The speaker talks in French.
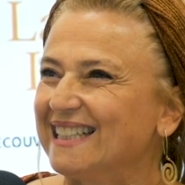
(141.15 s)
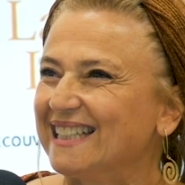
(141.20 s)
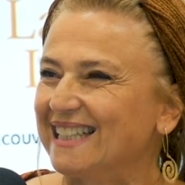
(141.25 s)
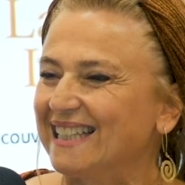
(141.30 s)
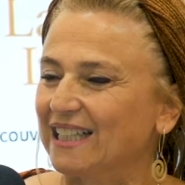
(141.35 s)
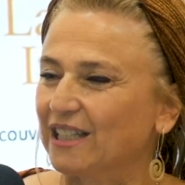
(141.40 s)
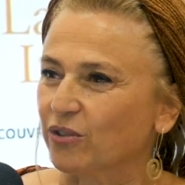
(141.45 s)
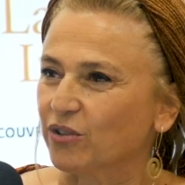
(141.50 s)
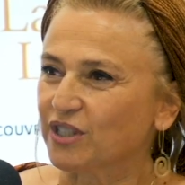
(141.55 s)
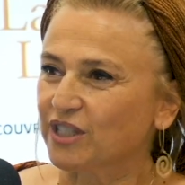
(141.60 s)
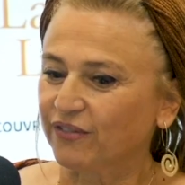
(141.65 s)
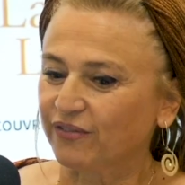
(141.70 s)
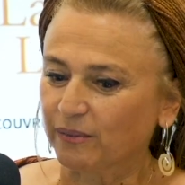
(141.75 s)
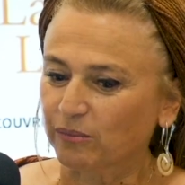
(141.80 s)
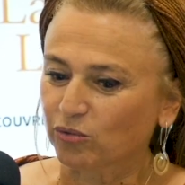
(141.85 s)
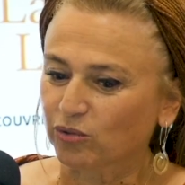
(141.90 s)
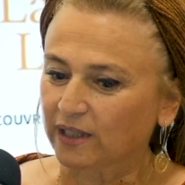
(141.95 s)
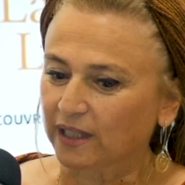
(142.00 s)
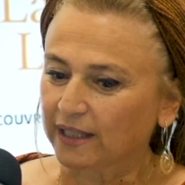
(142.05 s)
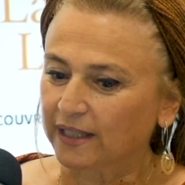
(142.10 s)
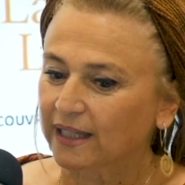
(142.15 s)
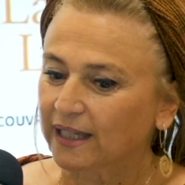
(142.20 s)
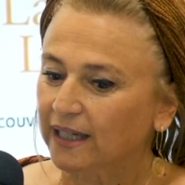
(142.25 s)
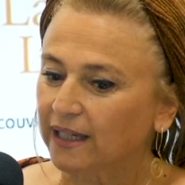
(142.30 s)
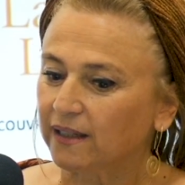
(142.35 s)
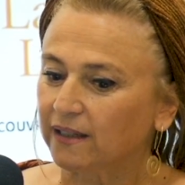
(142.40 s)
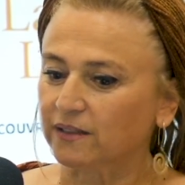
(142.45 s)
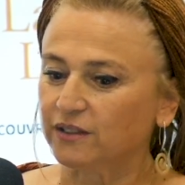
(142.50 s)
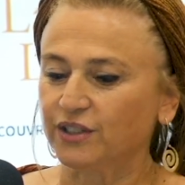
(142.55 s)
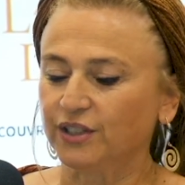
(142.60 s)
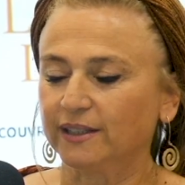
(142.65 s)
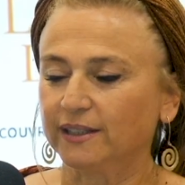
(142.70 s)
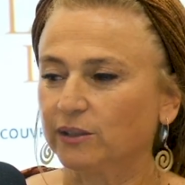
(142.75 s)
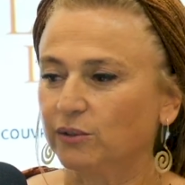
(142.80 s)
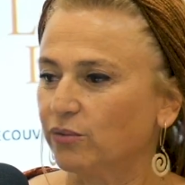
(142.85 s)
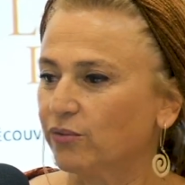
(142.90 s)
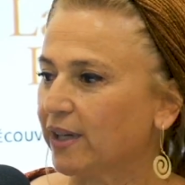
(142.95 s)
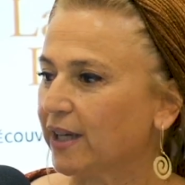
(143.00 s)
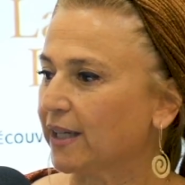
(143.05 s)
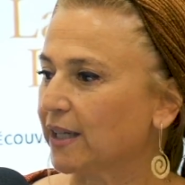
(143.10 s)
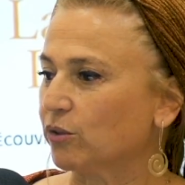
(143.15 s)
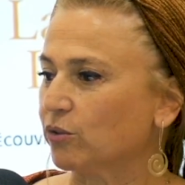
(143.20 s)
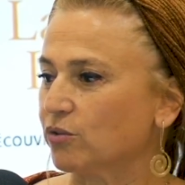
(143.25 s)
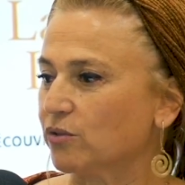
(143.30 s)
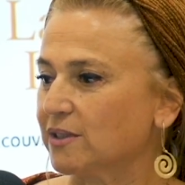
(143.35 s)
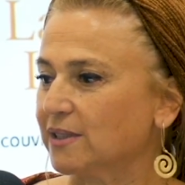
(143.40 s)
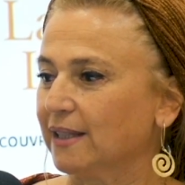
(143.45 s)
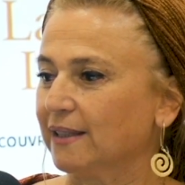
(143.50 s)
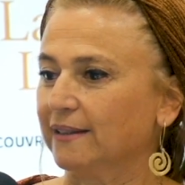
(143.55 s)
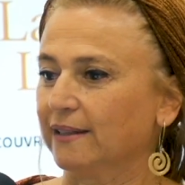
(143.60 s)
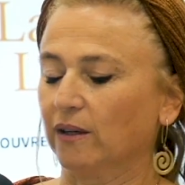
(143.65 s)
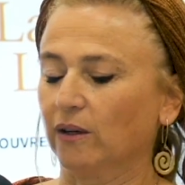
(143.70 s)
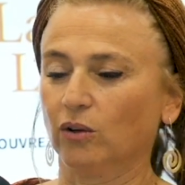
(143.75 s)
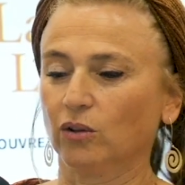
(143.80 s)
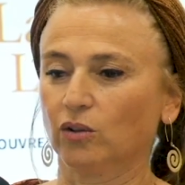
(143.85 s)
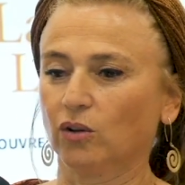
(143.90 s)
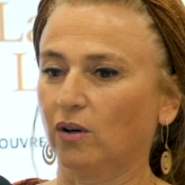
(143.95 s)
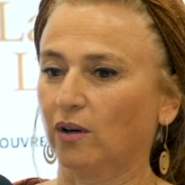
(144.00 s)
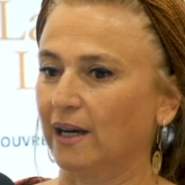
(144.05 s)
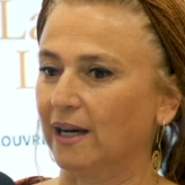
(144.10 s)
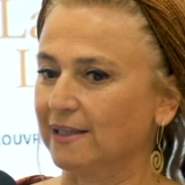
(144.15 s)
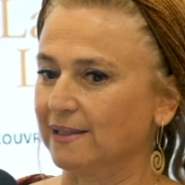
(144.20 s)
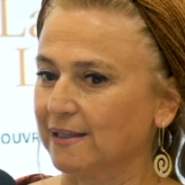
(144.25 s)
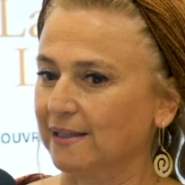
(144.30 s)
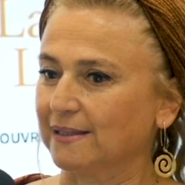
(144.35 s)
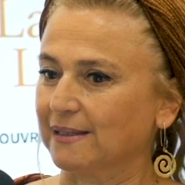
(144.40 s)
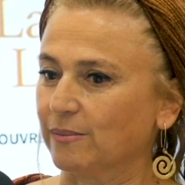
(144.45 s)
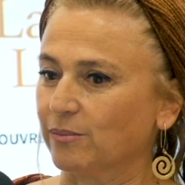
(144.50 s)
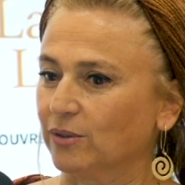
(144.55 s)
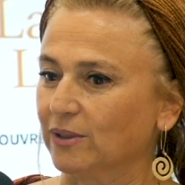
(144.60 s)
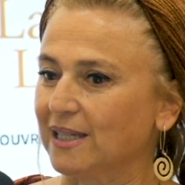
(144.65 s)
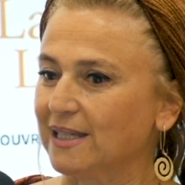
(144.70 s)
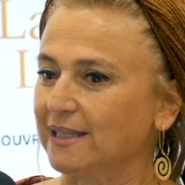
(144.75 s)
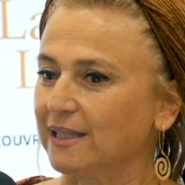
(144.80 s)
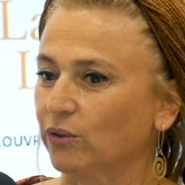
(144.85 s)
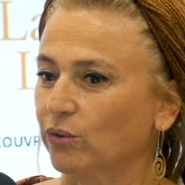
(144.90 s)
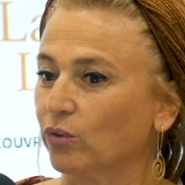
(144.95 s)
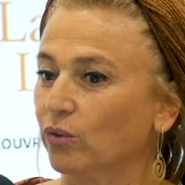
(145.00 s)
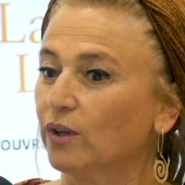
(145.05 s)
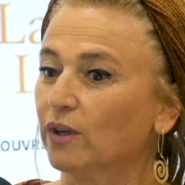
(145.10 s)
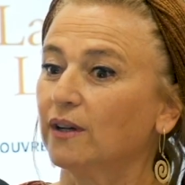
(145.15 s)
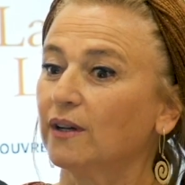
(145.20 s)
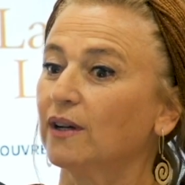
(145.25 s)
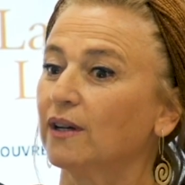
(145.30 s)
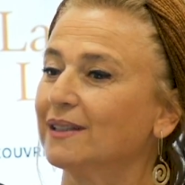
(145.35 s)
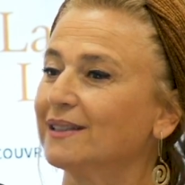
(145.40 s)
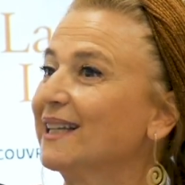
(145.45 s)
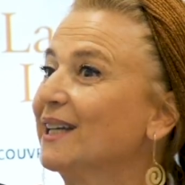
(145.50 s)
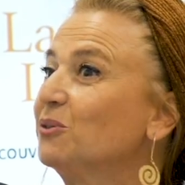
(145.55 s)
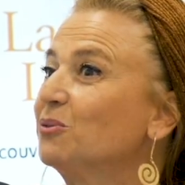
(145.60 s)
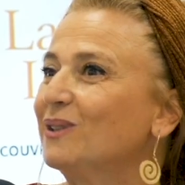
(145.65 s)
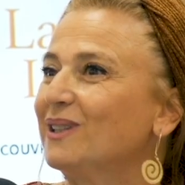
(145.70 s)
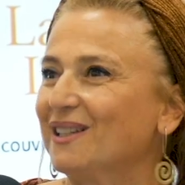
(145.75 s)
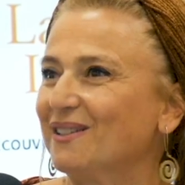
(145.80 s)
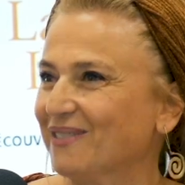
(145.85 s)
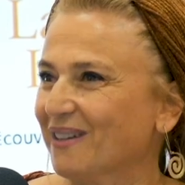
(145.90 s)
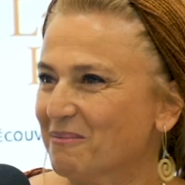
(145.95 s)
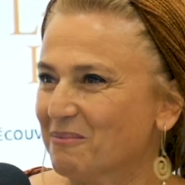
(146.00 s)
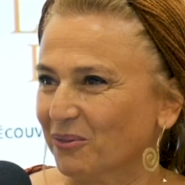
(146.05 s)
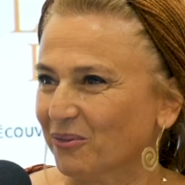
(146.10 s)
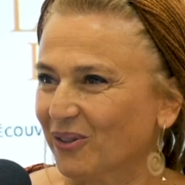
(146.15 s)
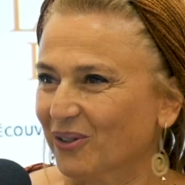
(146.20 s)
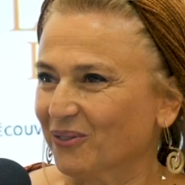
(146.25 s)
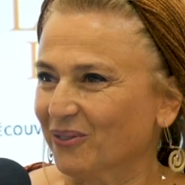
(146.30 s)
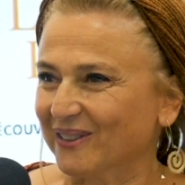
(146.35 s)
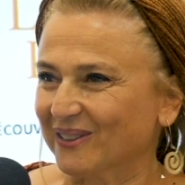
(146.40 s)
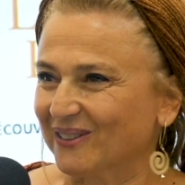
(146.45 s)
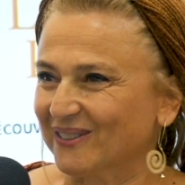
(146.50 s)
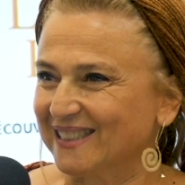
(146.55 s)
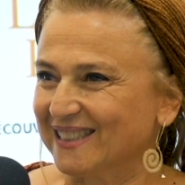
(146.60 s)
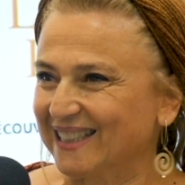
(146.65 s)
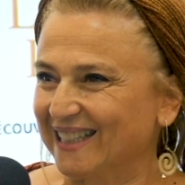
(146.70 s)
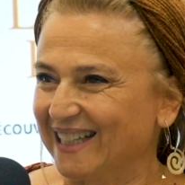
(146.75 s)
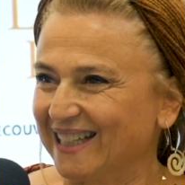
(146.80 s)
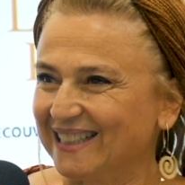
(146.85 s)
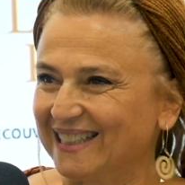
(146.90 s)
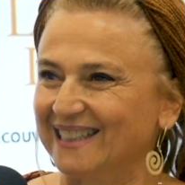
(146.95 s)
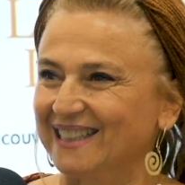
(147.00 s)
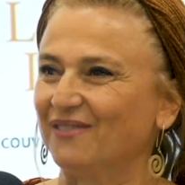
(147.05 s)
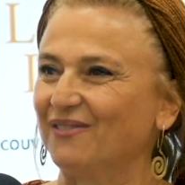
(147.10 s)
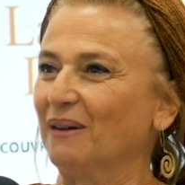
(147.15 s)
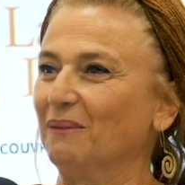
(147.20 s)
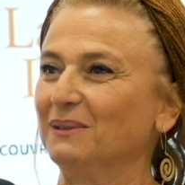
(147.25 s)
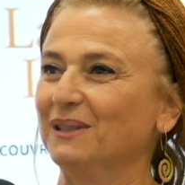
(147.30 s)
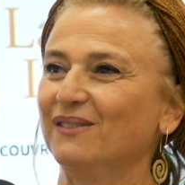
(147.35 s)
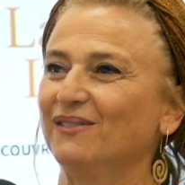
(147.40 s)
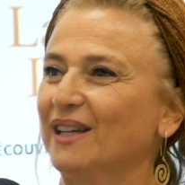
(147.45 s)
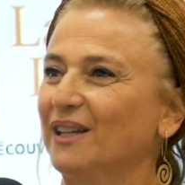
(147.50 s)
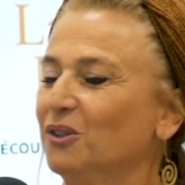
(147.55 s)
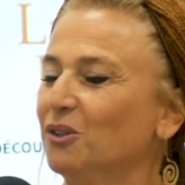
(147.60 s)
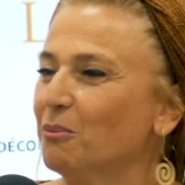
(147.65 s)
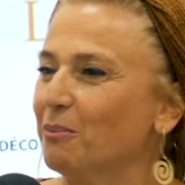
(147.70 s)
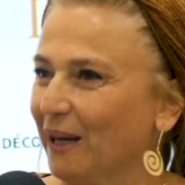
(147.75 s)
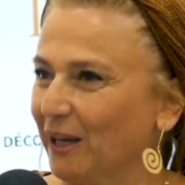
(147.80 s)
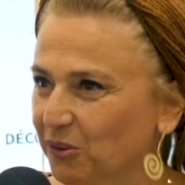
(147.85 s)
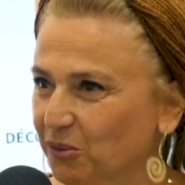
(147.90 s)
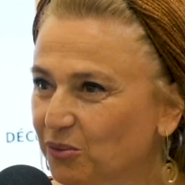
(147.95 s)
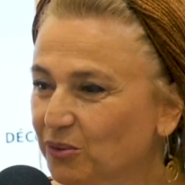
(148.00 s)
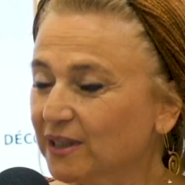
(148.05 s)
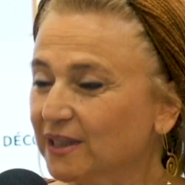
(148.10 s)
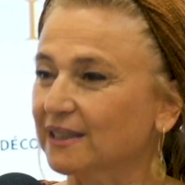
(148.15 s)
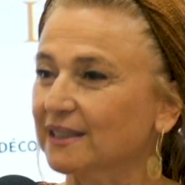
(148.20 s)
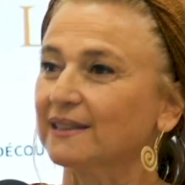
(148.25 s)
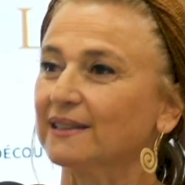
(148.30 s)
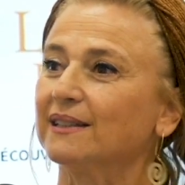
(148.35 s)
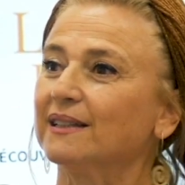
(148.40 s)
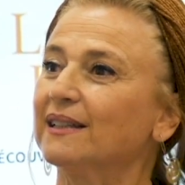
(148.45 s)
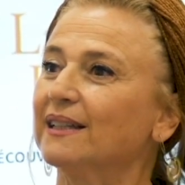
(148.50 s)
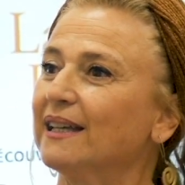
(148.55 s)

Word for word: Et quand j'ai fait mon alia, j'ai découvert quelque chose qui était encore assez exceptionnel, c'est que il y a toutes les femmes, en fait, en Israël. Ah il y a bah des femmes qui viennent de partout. Bah oui.